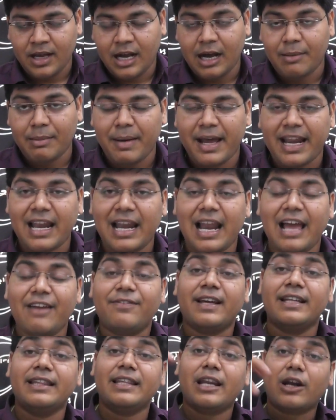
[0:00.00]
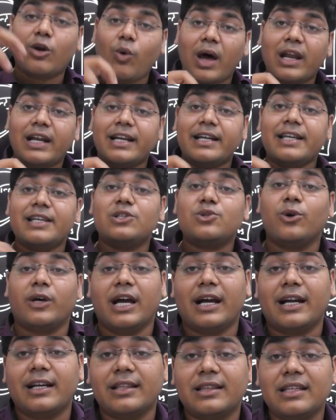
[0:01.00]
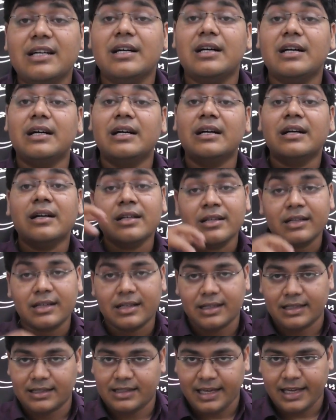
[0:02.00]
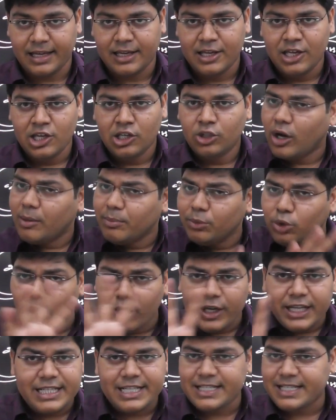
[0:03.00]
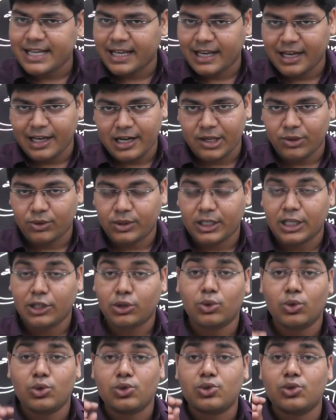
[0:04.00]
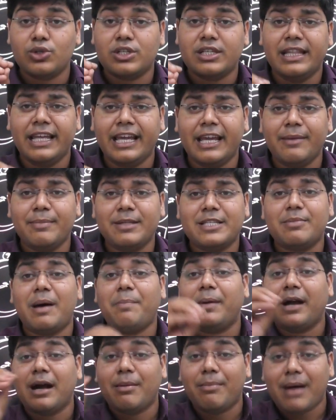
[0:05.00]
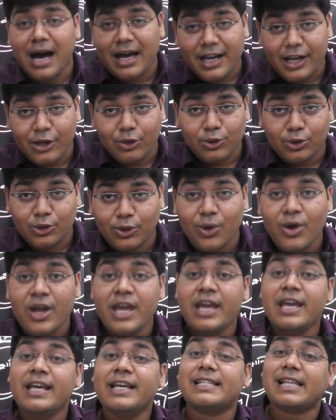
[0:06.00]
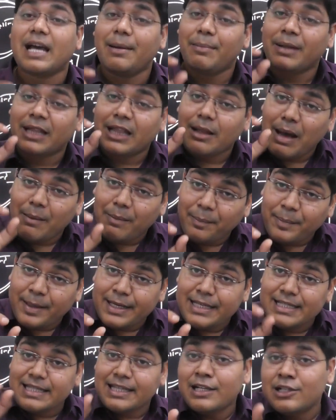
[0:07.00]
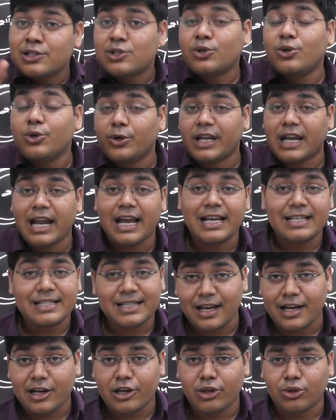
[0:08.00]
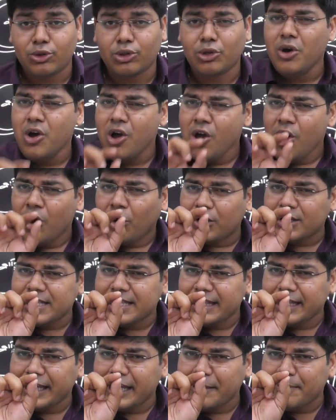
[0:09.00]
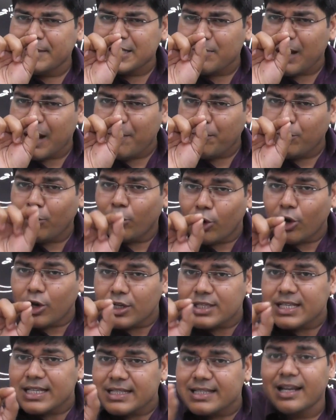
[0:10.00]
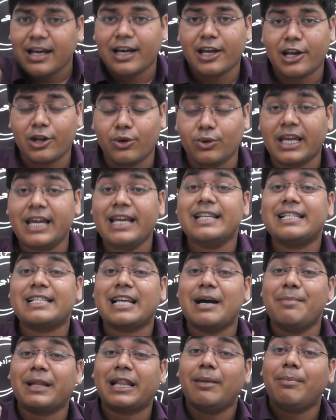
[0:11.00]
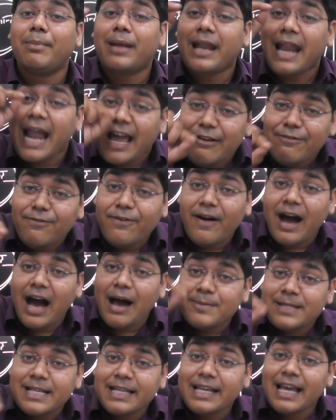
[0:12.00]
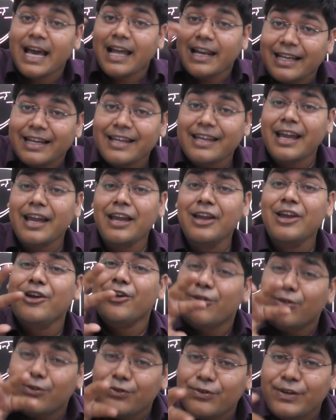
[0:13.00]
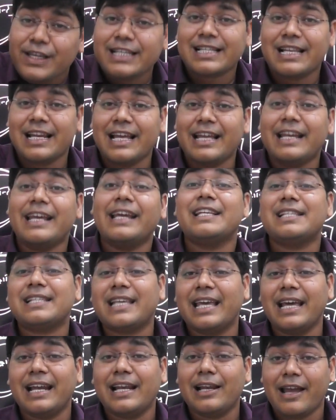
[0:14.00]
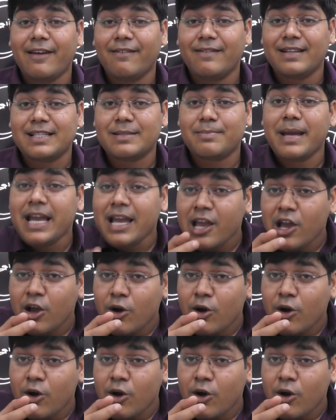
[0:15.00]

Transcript: हम हमारी लाइफ के अंदर क्वालिटीज़ को क्या करते हैं अर्न करते हैं तो हम दो ही चीज़ें कर रहे होते हैं तो दोस्तों ज़िंदगी में जब आप कमा रहे होते हो इसका मतलब आप अपनी स्किल्स को यूटिलाइज कर रहे होते हो और ज़िंदगी में जब आपको लॉसेज लग रहे होते हैं इसका मतलब लाइफ आपसे क्या ले रही है फीस ले रही है किसके एवज में